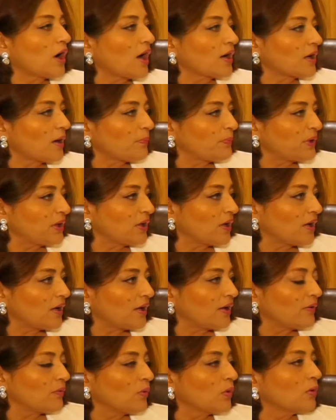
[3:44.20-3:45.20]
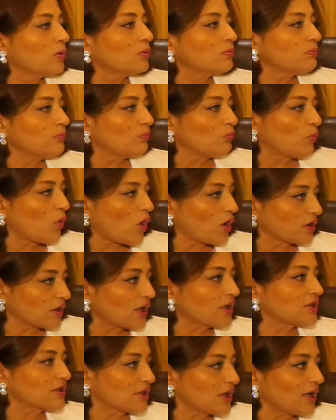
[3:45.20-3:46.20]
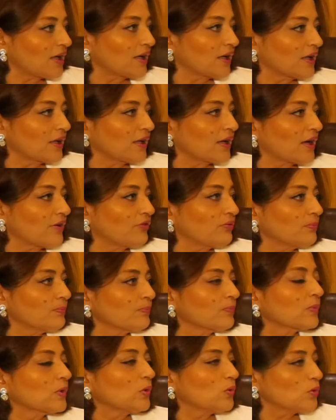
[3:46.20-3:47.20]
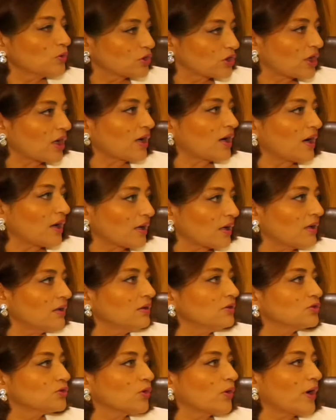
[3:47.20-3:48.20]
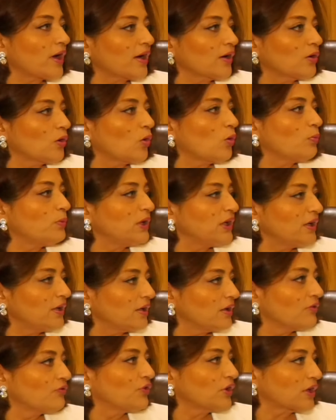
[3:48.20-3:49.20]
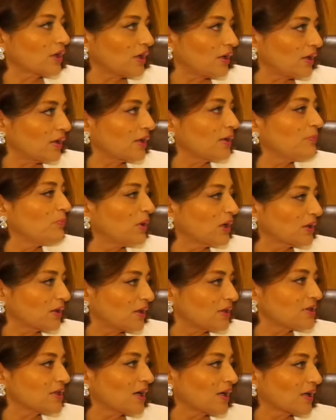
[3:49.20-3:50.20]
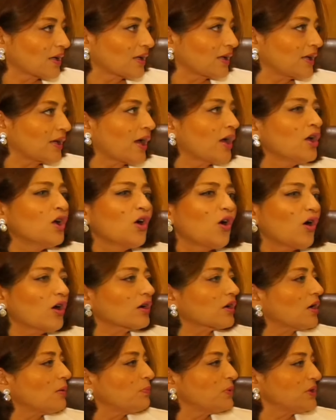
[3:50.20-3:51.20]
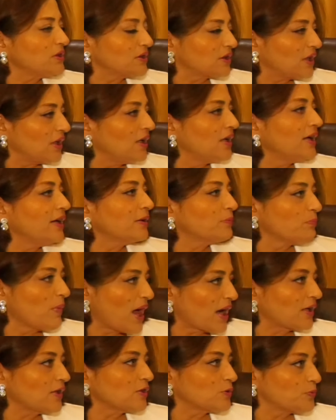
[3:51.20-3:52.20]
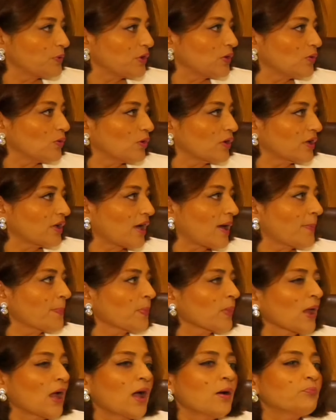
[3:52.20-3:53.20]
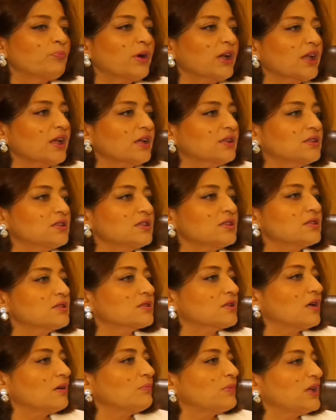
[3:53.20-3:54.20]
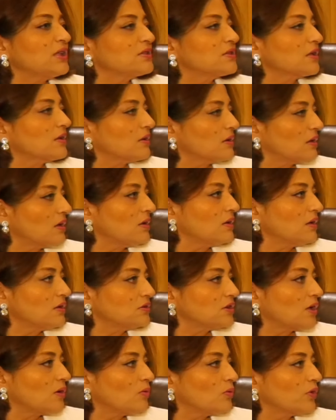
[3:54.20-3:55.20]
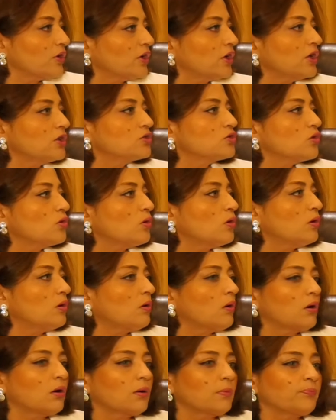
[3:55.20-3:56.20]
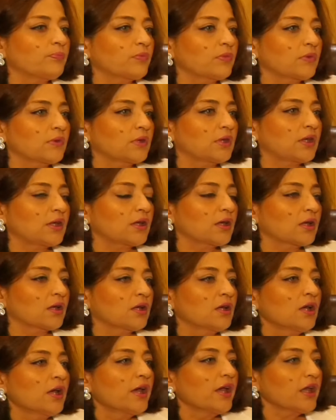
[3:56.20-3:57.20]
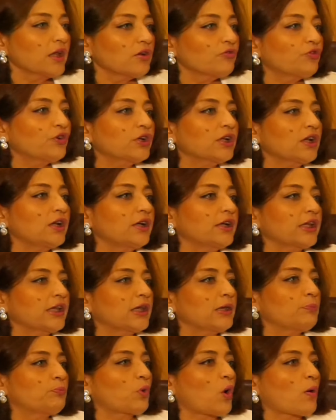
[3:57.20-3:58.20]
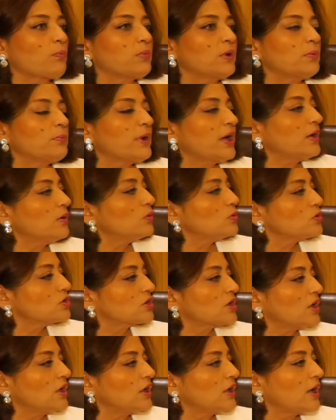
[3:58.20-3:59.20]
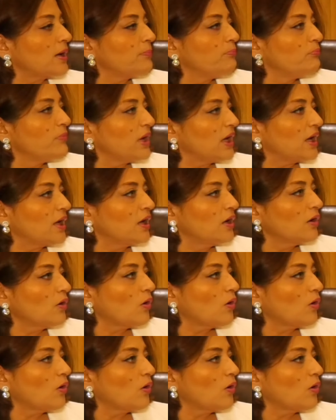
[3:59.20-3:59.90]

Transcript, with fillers: खाना पीना है वो बहुत अच्छा नहीं है हम्म, हम्म। उसके कारण जो है ग्लोबली इनफर्टिलिटी बढ़ती जा रही है और कपल्स की लेट मैरिज भी हो गई है हम्म, पर एक चीज़ का मैं जिक्र करना चाहूँगी कि जो ये इनफर्टिलिटी की प्रॉब्लम है उसके लिए मेल